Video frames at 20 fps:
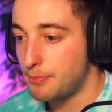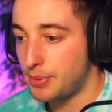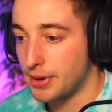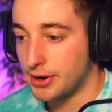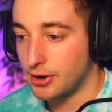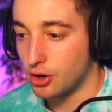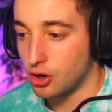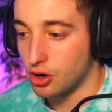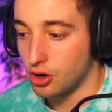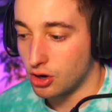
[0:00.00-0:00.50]

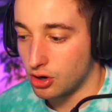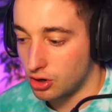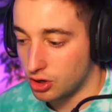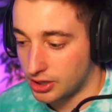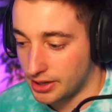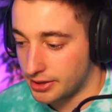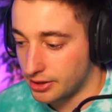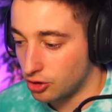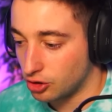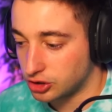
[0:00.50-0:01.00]
Pero lo
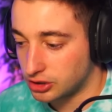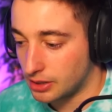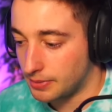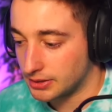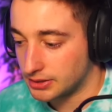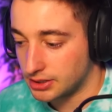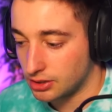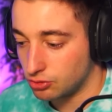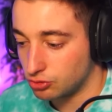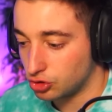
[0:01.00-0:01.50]
que digo es que va a
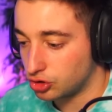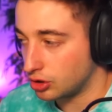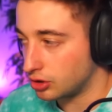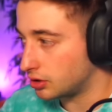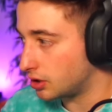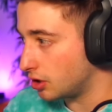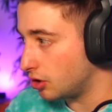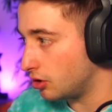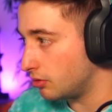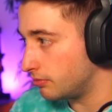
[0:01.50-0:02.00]
ser un
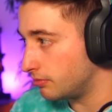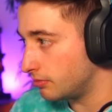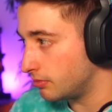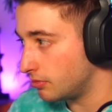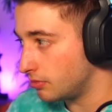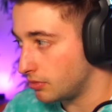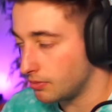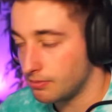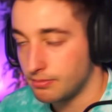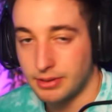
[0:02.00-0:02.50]
sorteo
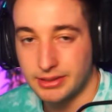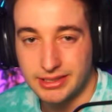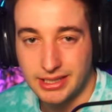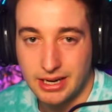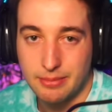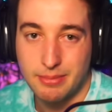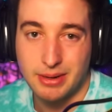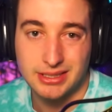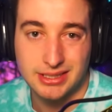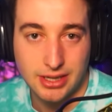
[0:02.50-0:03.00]
va a ser
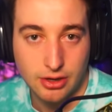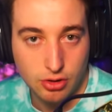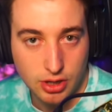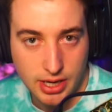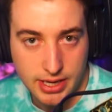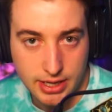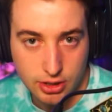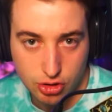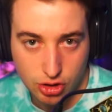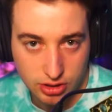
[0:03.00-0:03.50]
el más caro que
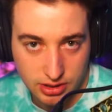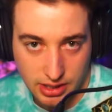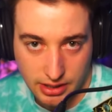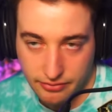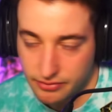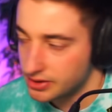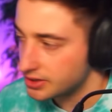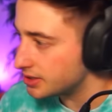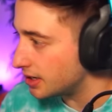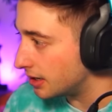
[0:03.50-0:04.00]
haya hecho hasta la
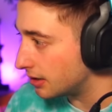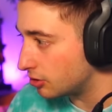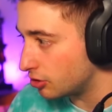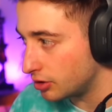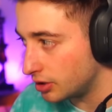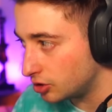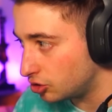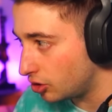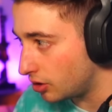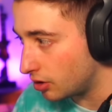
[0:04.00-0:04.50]
fecha. Con
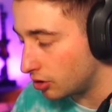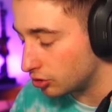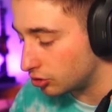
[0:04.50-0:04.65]
eso digo